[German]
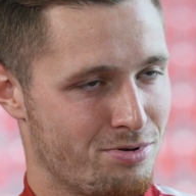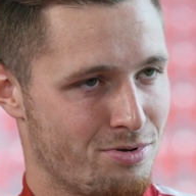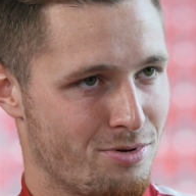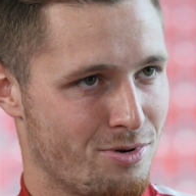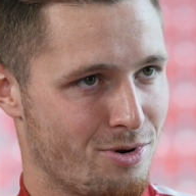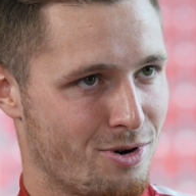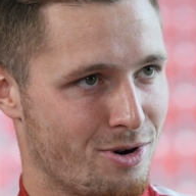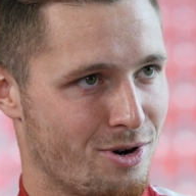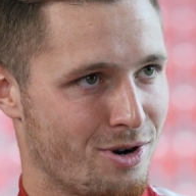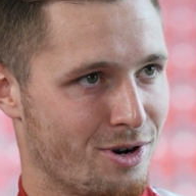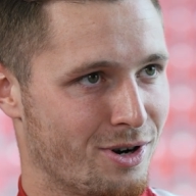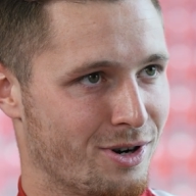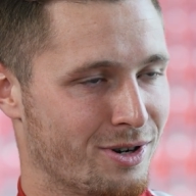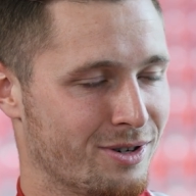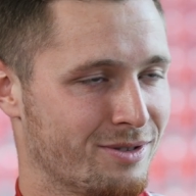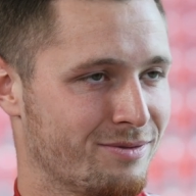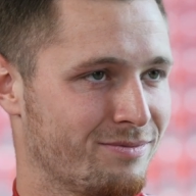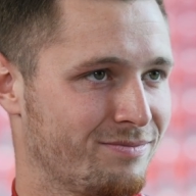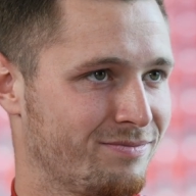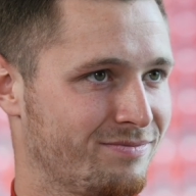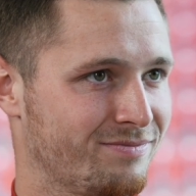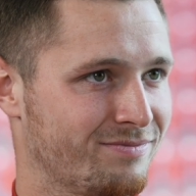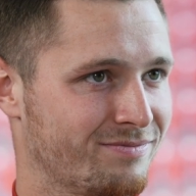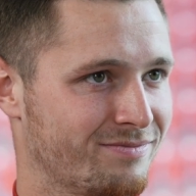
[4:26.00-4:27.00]
Boah.
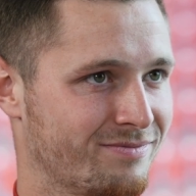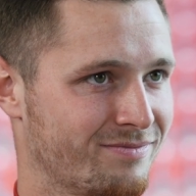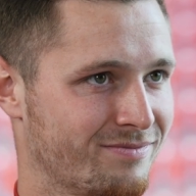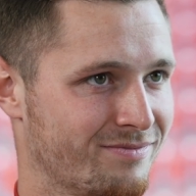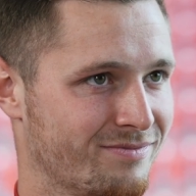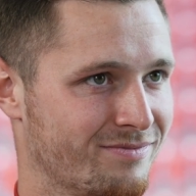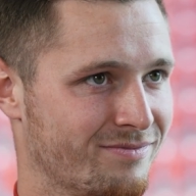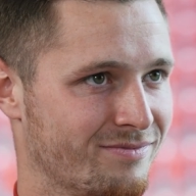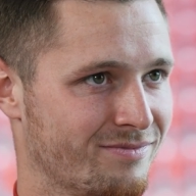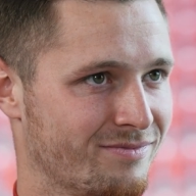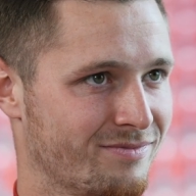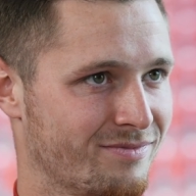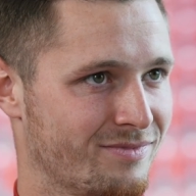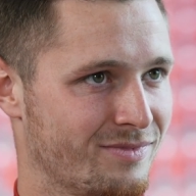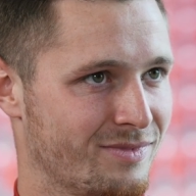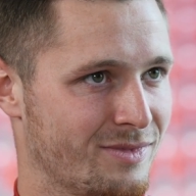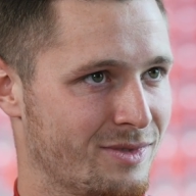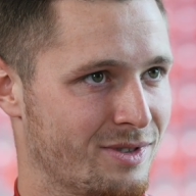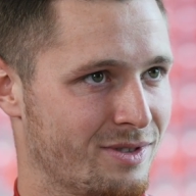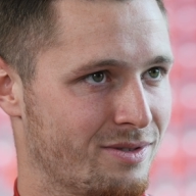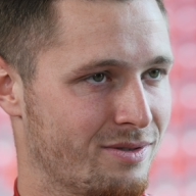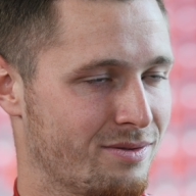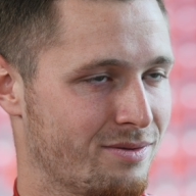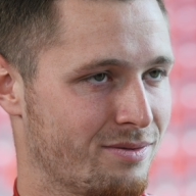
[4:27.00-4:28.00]

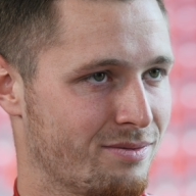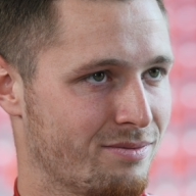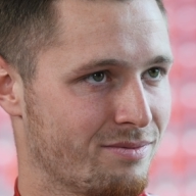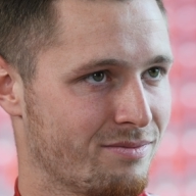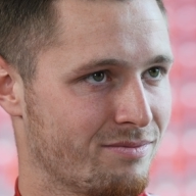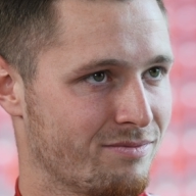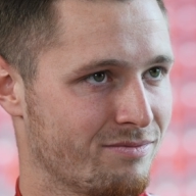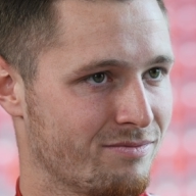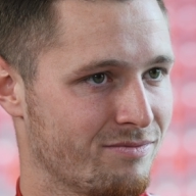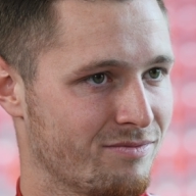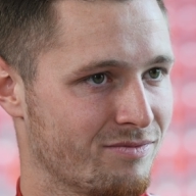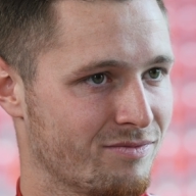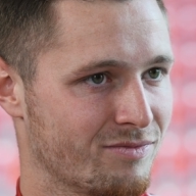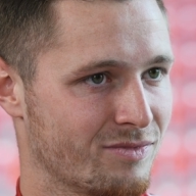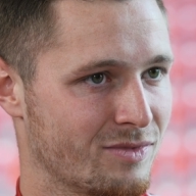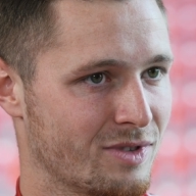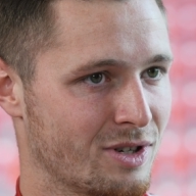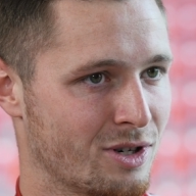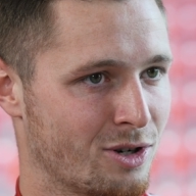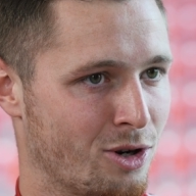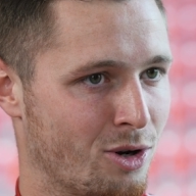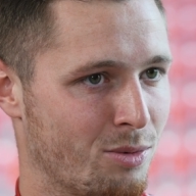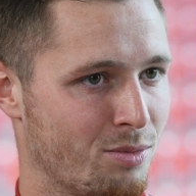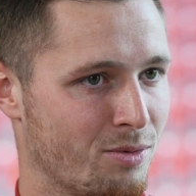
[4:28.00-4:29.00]
Ich
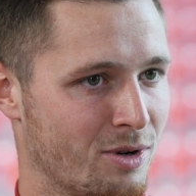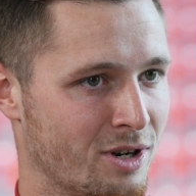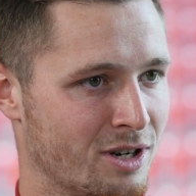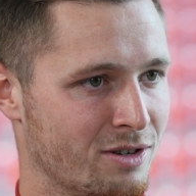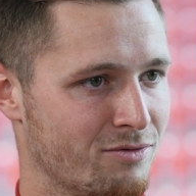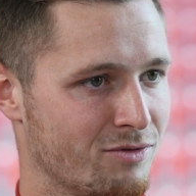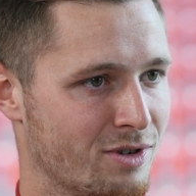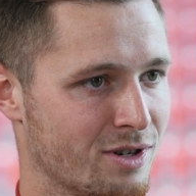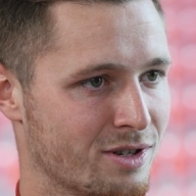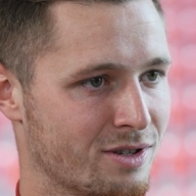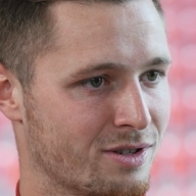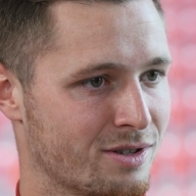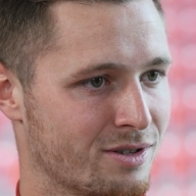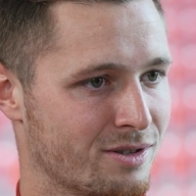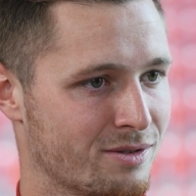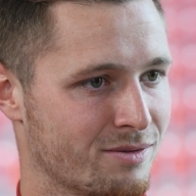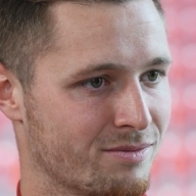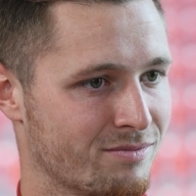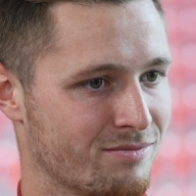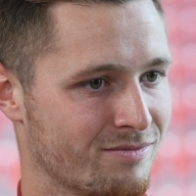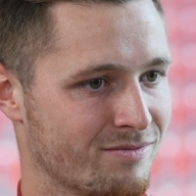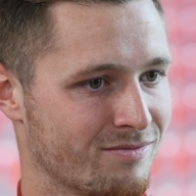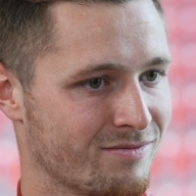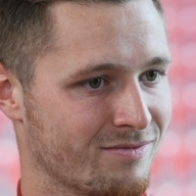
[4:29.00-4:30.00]
glaube, irgendwas,
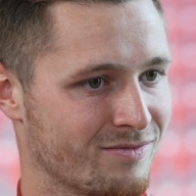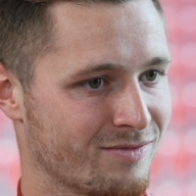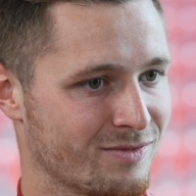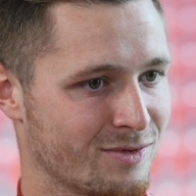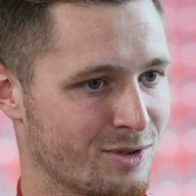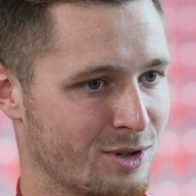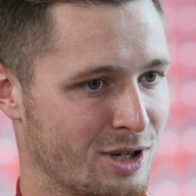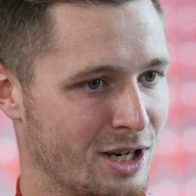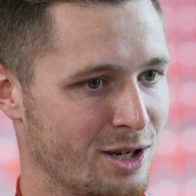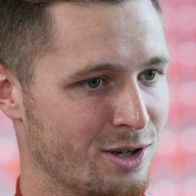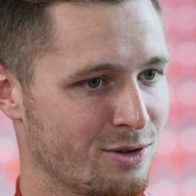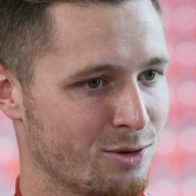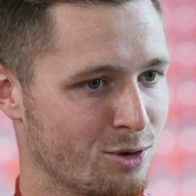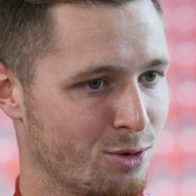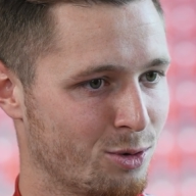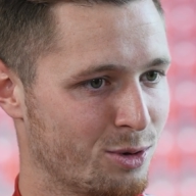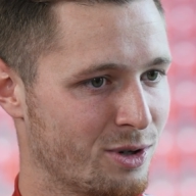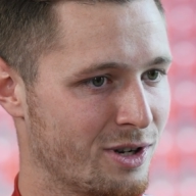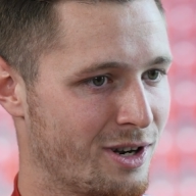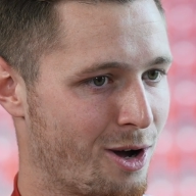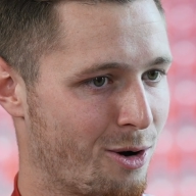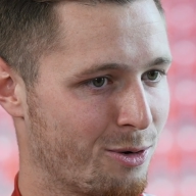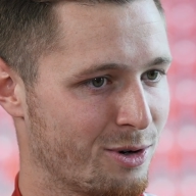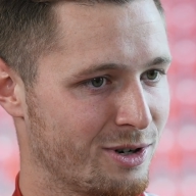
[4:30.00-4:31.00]
irgendein
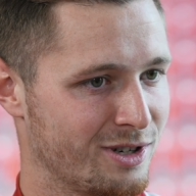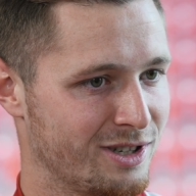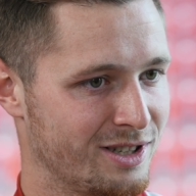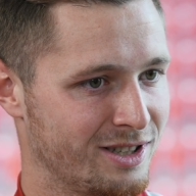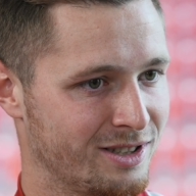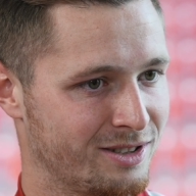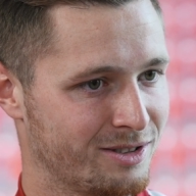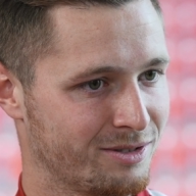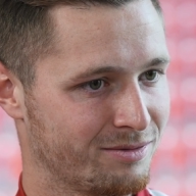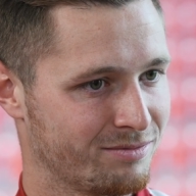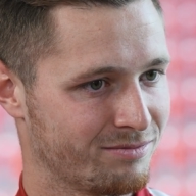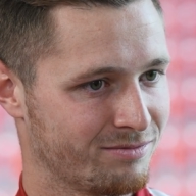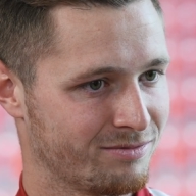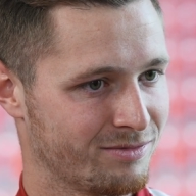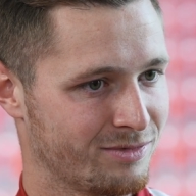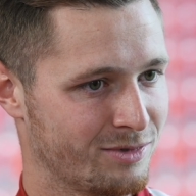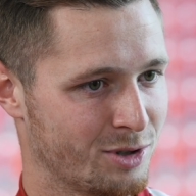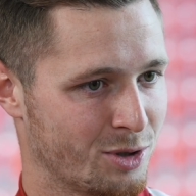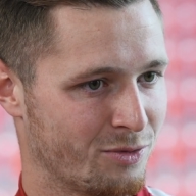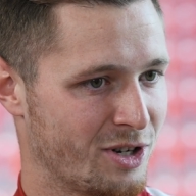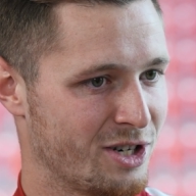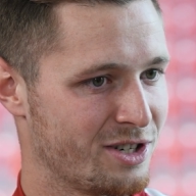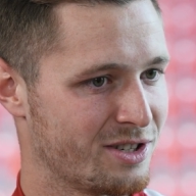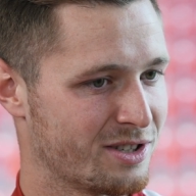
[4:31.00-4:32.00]
gute Laune-Lied.
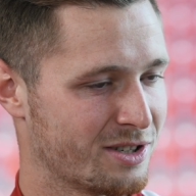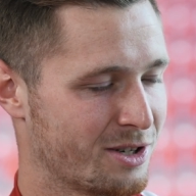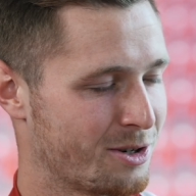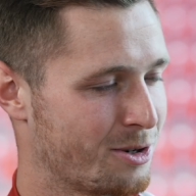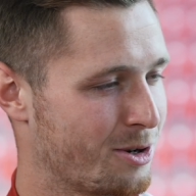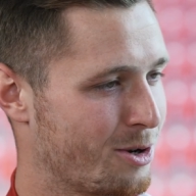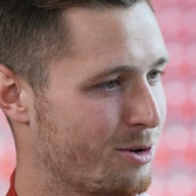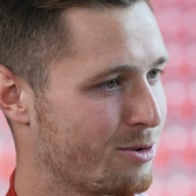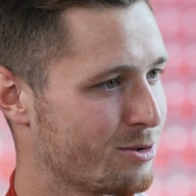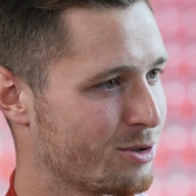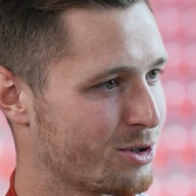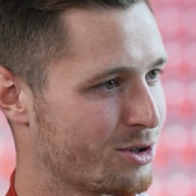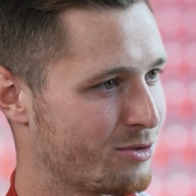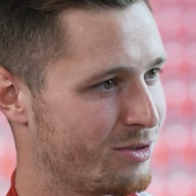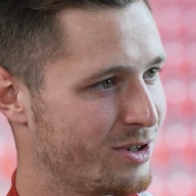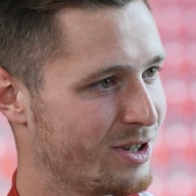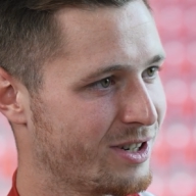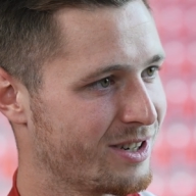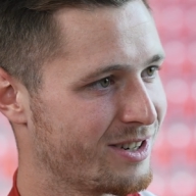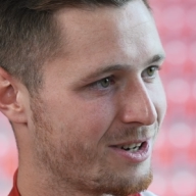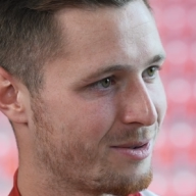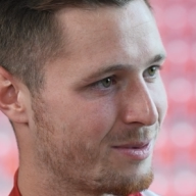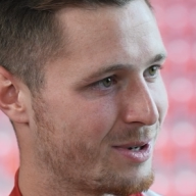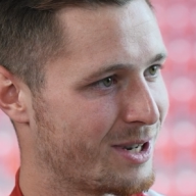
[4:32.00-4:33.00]
Also welches genau ist
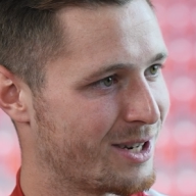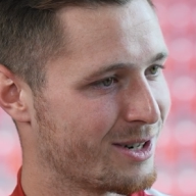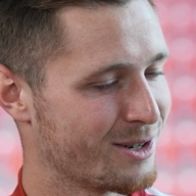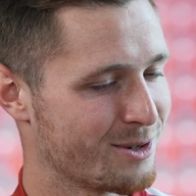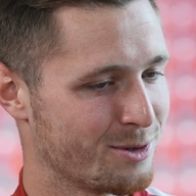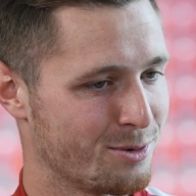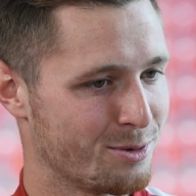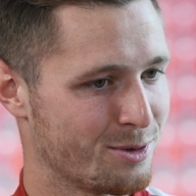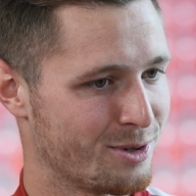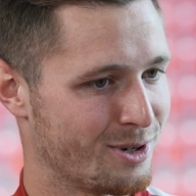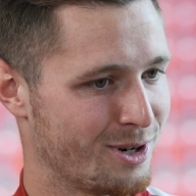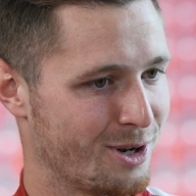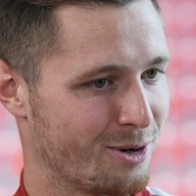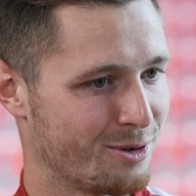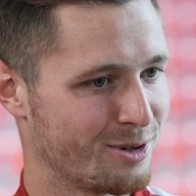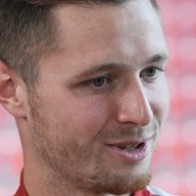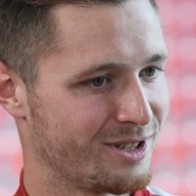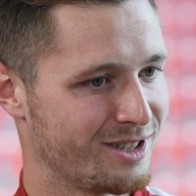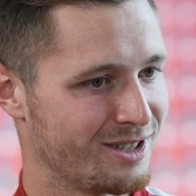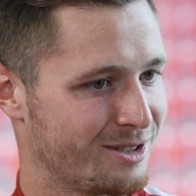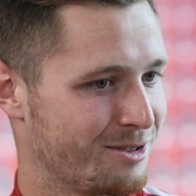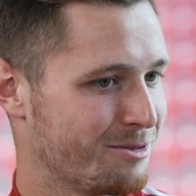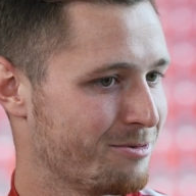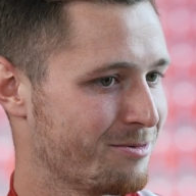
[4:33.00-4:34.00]
schwierig, aber irgendein gute
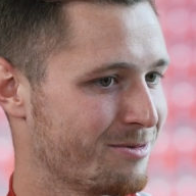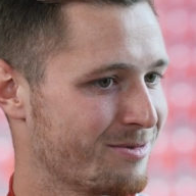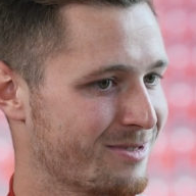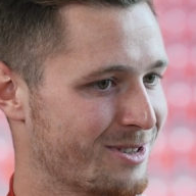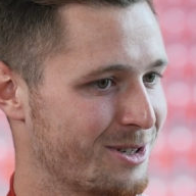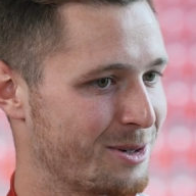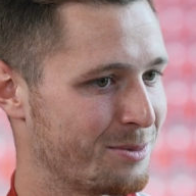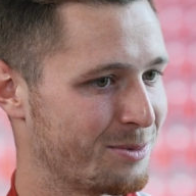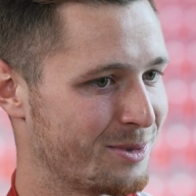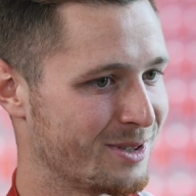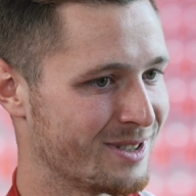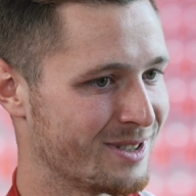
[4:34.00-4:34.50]
Laune-Lied. Ich glaube,